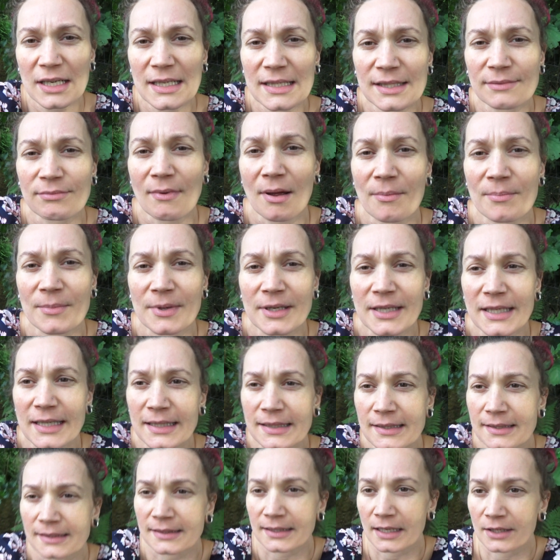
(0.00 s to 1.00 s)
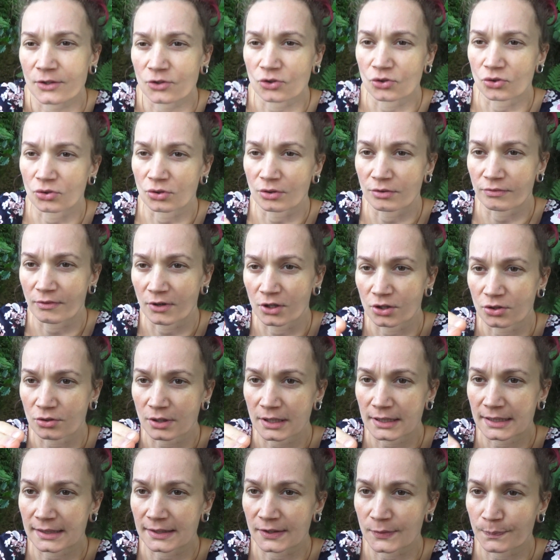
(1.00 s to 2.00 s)
dass wenn man jetzt, also wenn
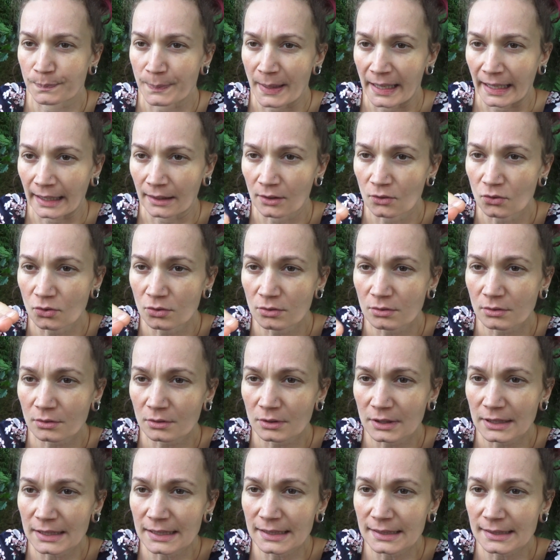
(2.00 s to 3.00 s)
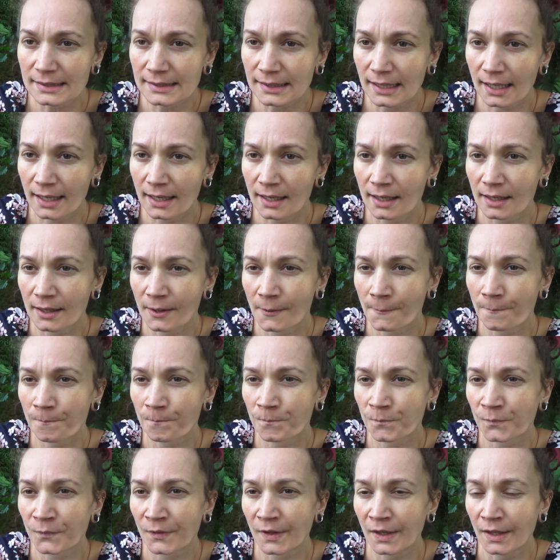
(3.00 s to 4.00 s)
da jetzt das Becken unten ist,
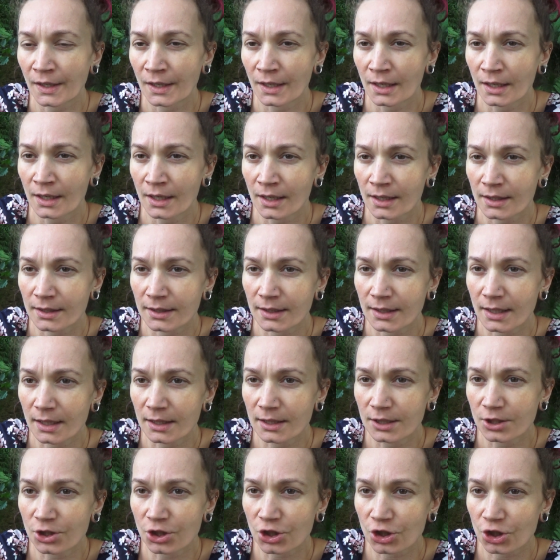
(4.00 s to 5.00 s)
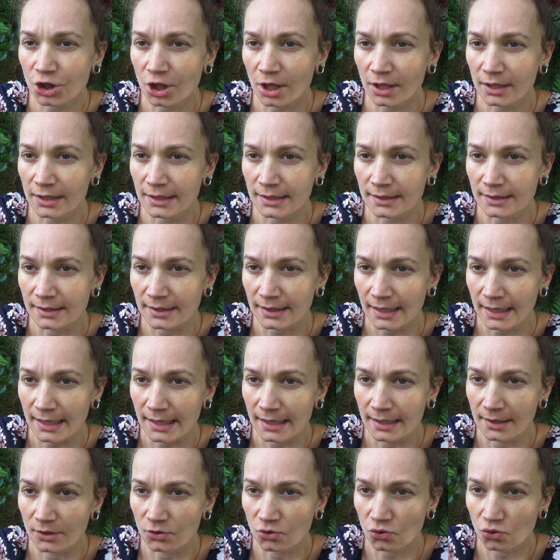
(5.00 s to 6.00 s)
die Alicia ist
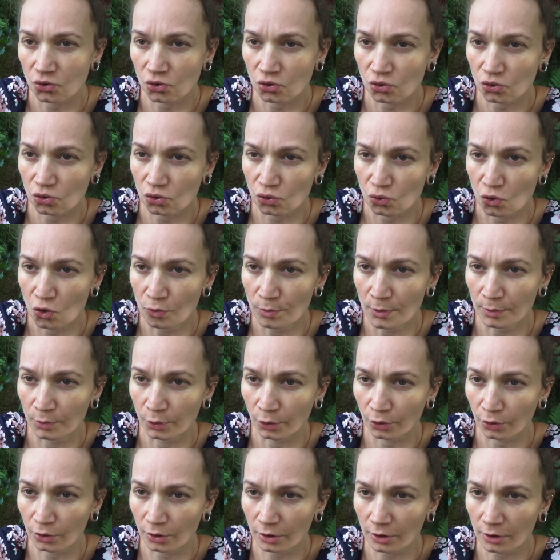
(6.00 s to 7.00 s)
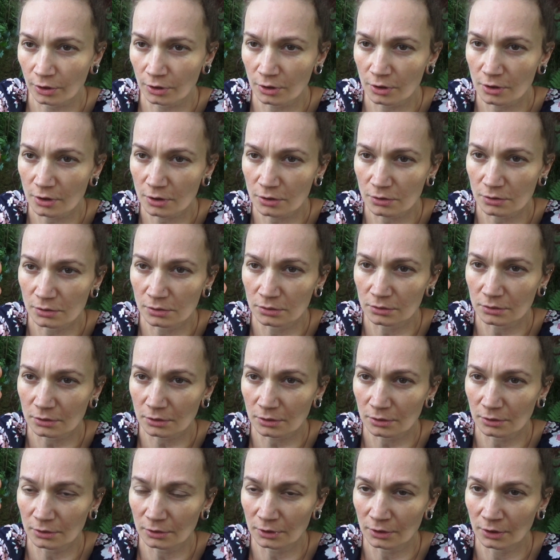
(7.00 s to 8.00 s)
eher so mit dem Rücken nach
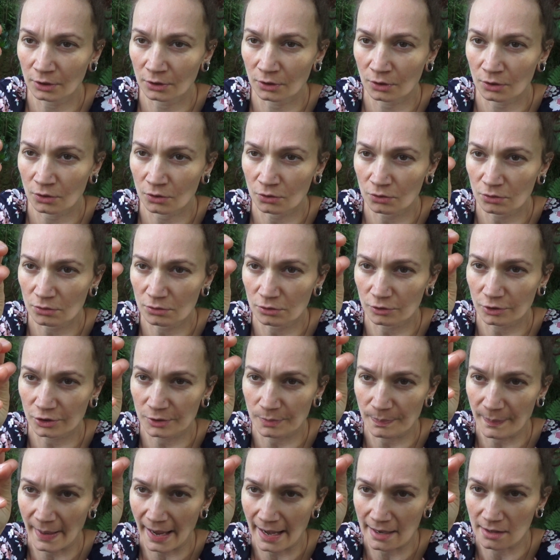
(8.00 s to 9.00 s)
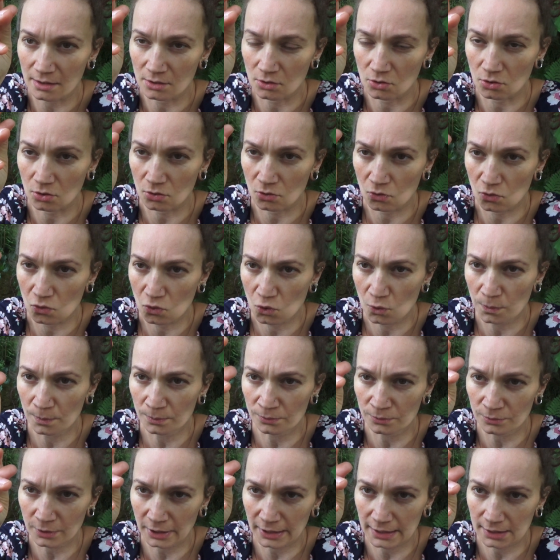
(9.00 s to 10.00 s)
unten und die Beine nach
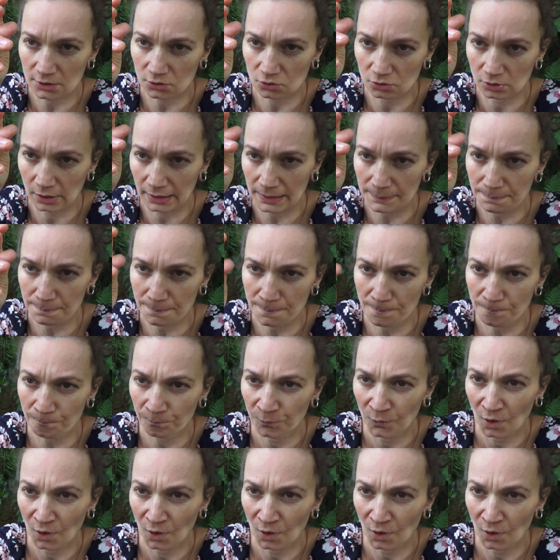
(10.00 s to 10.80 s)
oben Richtung Rippen.